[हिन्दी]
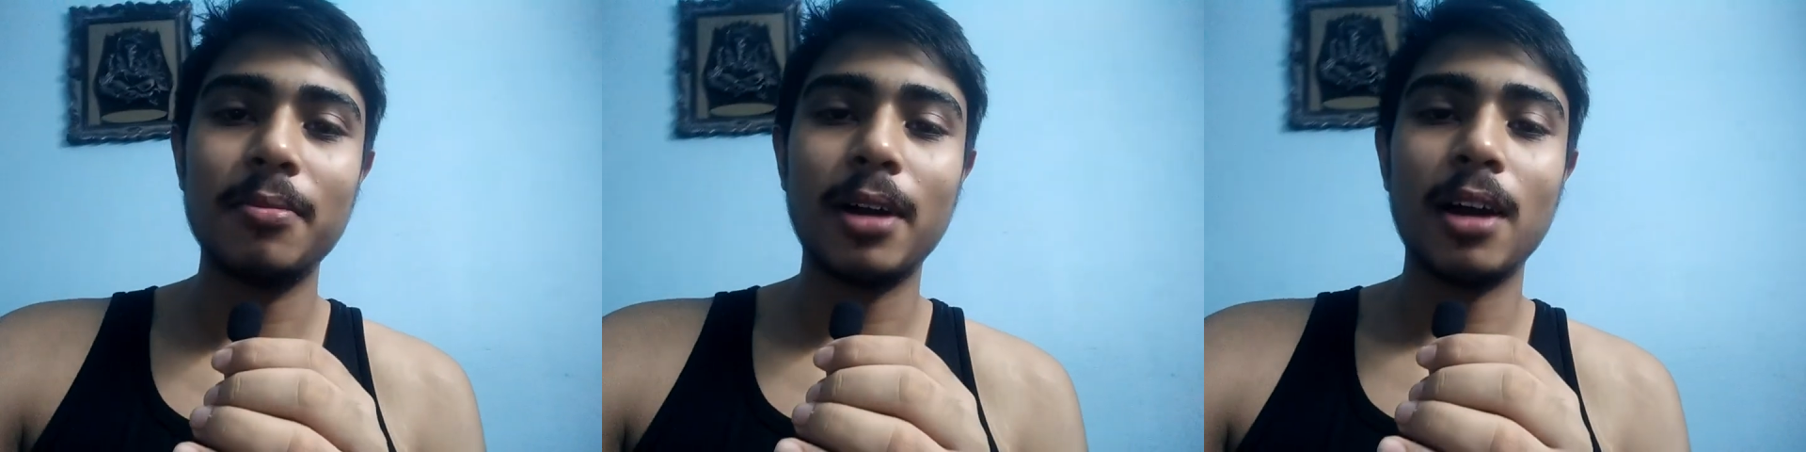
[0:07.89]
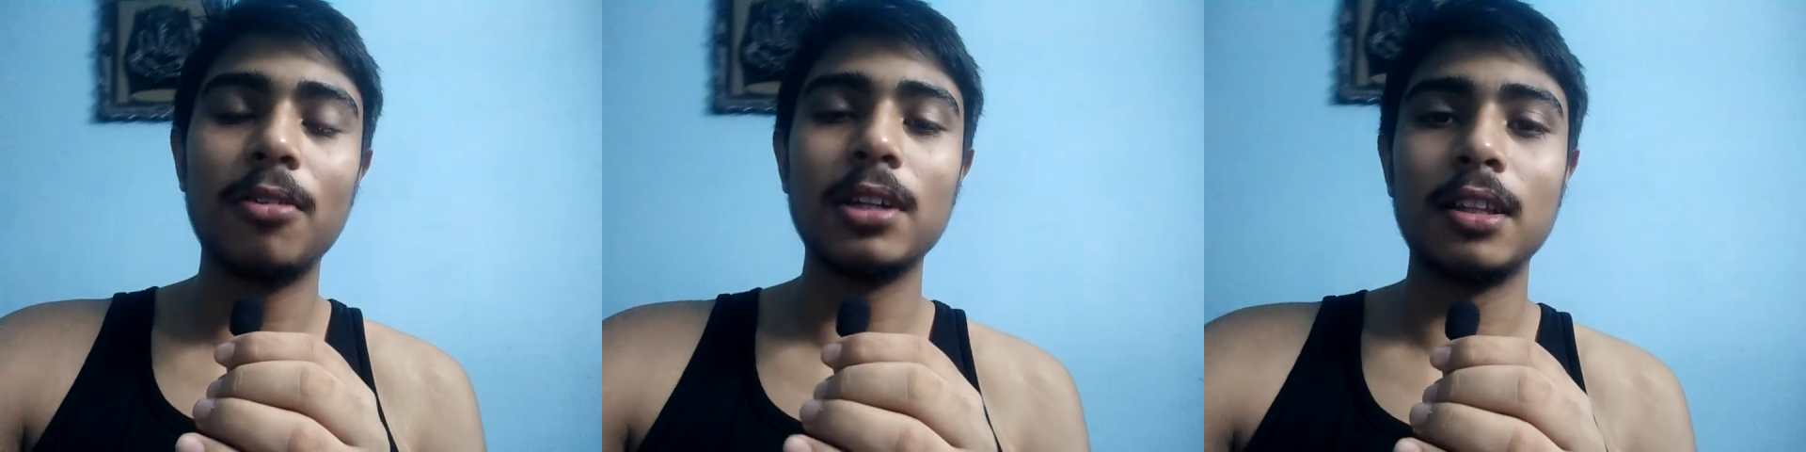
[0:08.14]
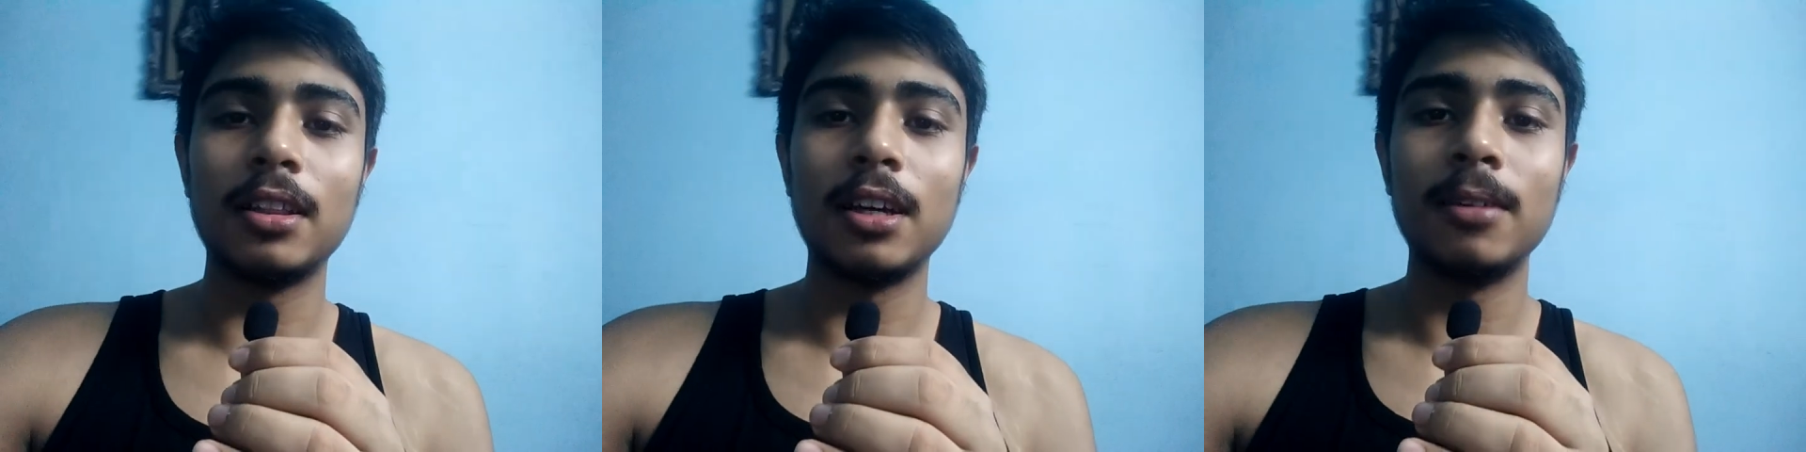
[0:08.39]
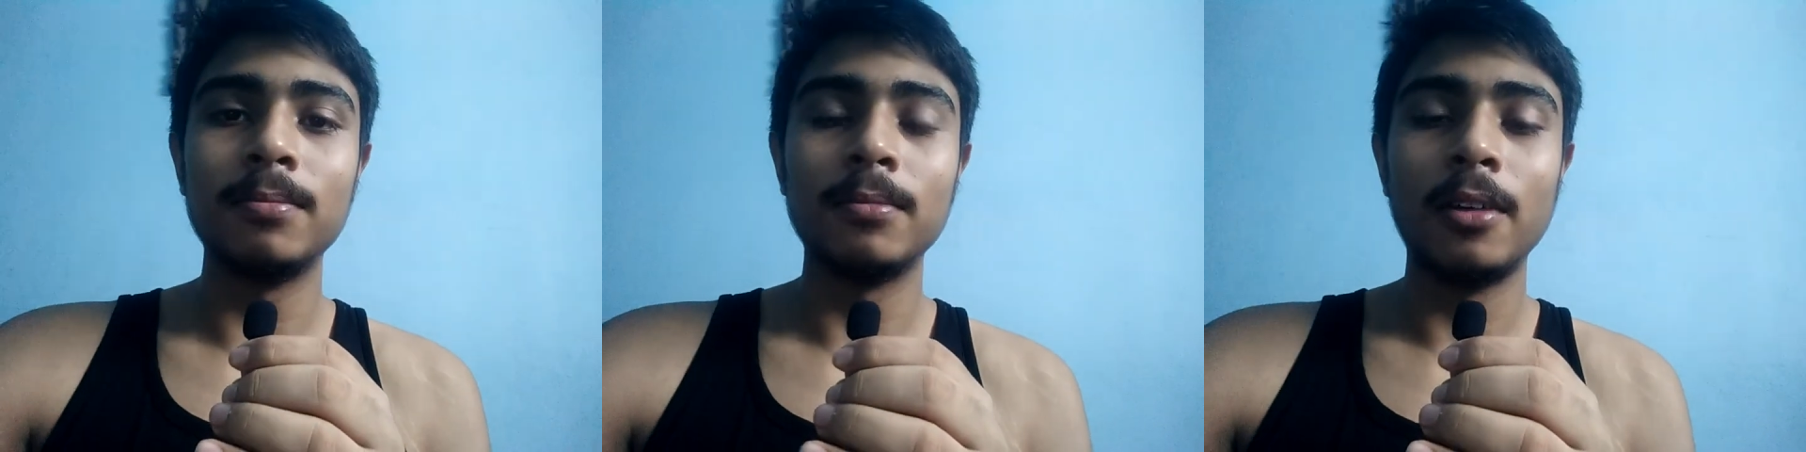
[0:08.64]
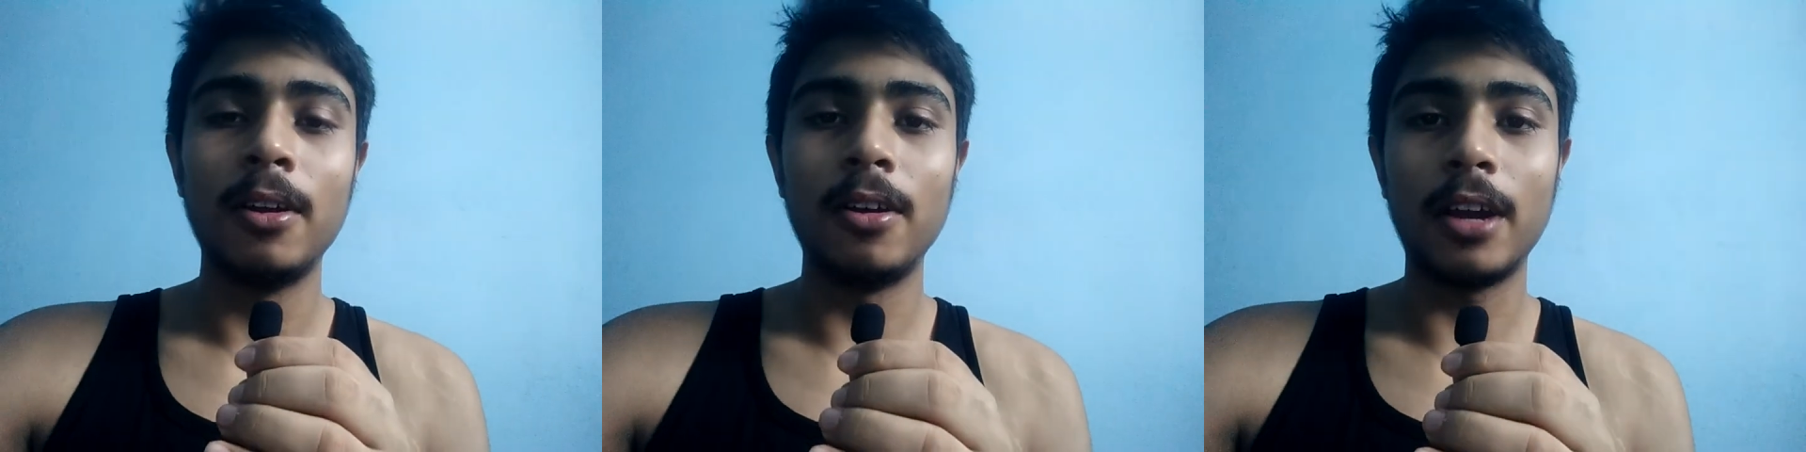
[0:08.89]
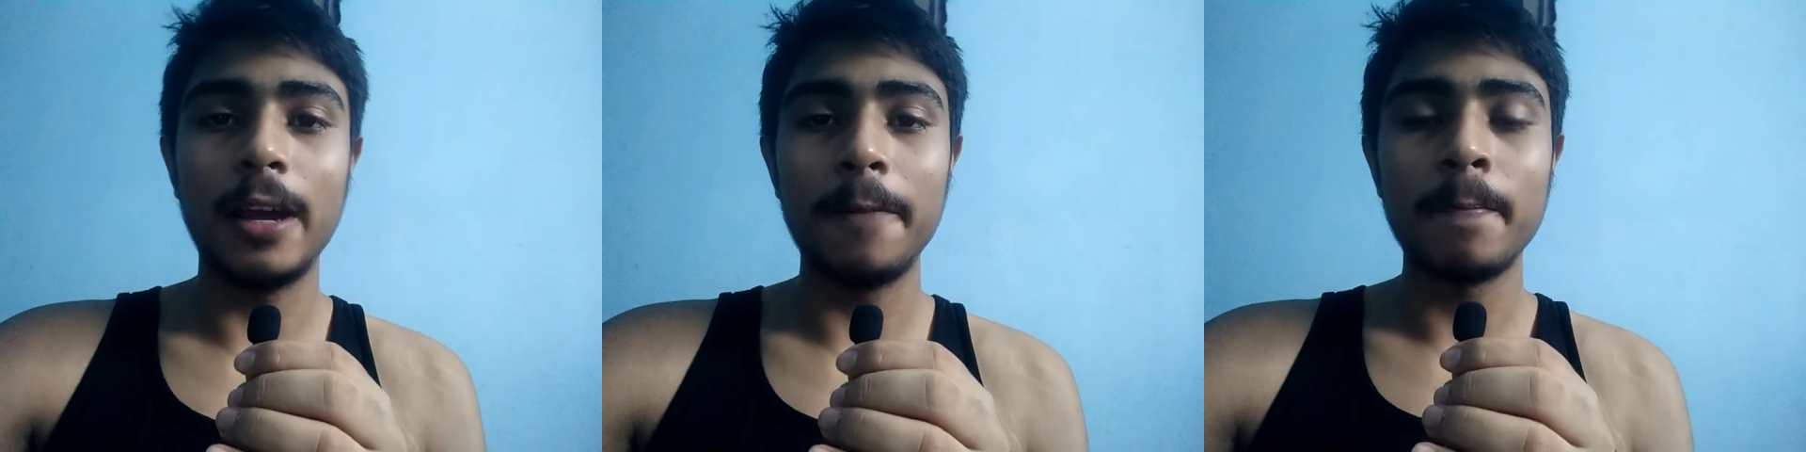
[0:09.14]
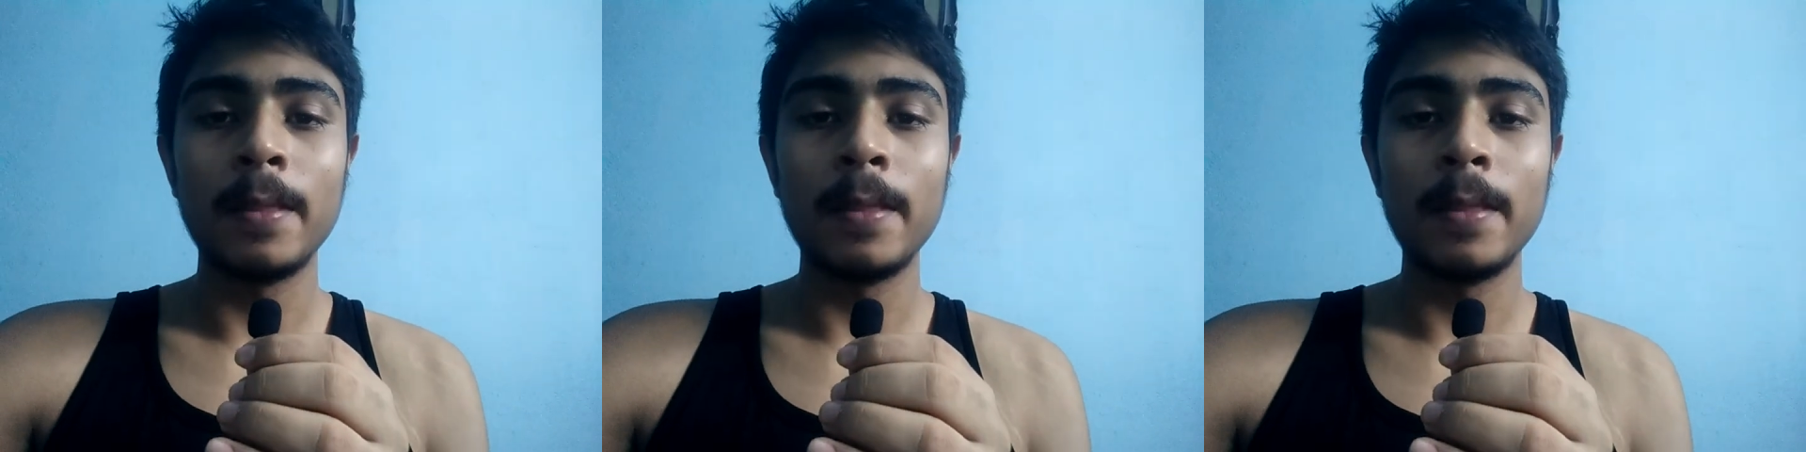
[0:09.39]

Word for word: भरा हुआ दिन था ओके